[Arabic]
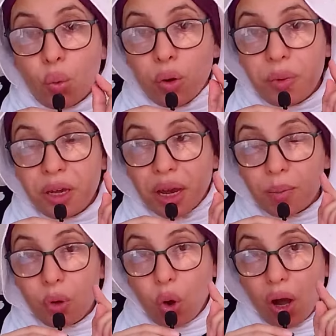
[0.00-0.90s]

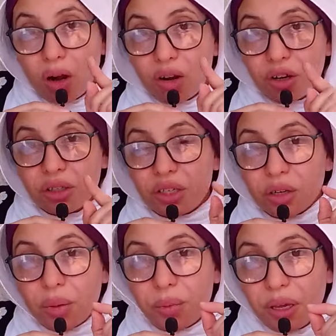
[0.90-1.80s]
وبيعملوا حركة
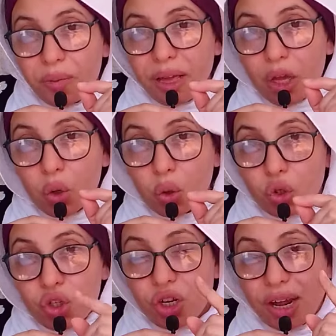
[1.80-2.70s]
خطيرة بيبدأ
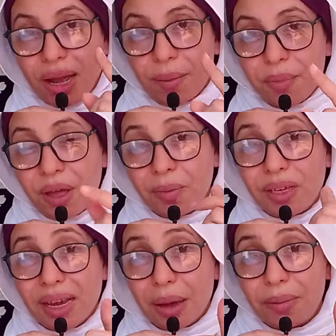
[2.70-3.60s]
يخش الحمام
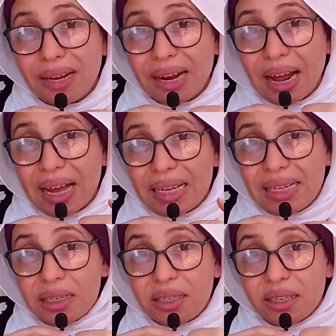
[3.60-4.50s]
يعمل
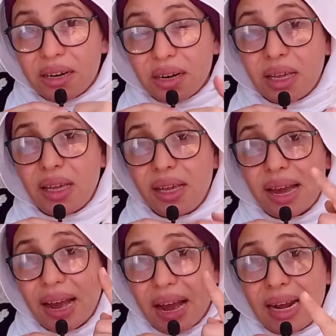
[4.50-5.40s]
العادة
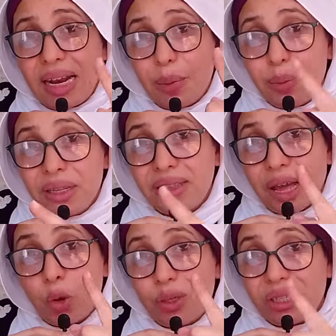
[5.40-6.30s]
السرية على البنت
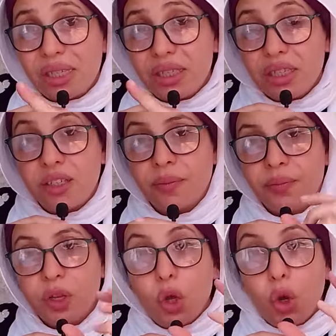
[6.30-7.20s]
أو الست دي
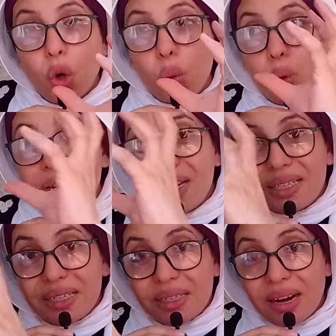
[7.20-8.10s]

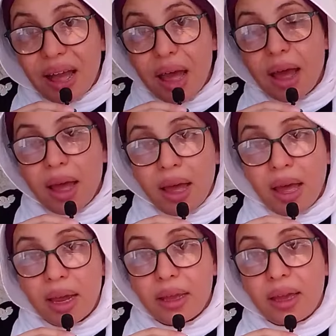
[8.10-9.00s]

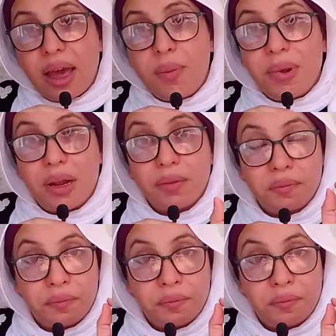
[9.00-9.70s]
ويسرقها كاملة